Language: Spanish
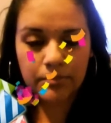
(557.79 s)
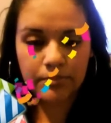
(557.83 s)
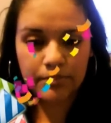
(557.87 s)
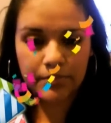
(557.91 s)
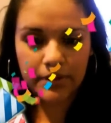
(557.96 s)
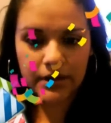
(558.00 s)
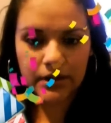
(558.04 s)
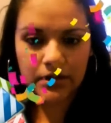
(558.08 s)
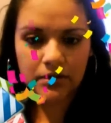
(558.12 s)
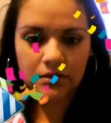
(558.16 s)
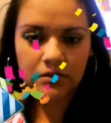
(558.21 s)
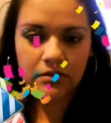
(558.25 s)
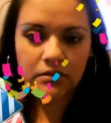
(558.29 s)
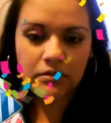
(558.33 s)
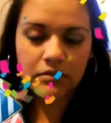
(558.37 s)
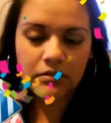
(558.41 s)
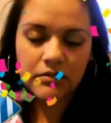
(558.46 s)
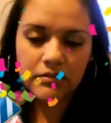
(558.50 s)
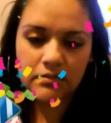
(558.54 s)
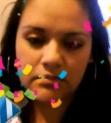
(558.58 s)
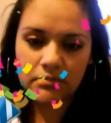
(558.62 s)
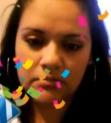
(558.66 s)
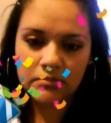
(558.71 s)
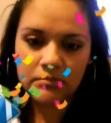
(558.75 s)
pero
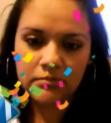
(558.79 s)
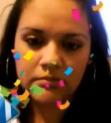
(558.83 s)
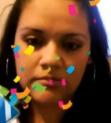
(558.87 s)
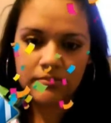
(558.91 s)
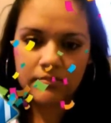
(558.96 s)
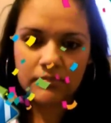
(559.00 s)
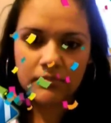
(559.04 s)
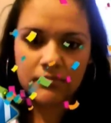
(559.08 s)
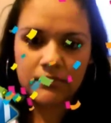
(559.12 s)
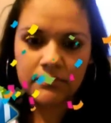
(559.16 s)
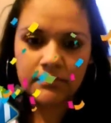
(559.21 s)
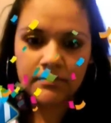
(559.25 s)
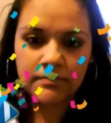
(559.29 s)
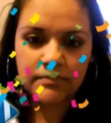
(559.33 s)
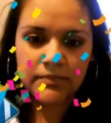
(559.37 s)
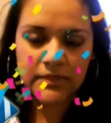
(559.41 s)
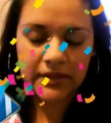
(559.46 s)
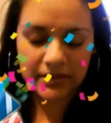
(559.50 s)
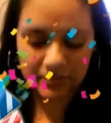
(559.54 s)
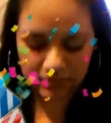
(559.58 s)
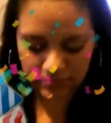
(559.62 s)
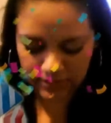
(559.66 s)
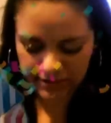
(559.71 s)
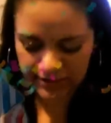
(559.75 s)
Mm,
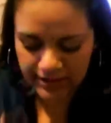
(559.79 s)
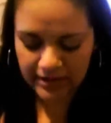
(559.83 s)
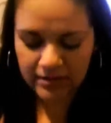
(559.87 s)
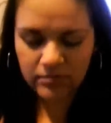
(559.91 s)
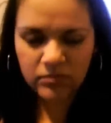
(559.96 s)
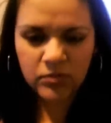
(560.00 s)
tiene un canal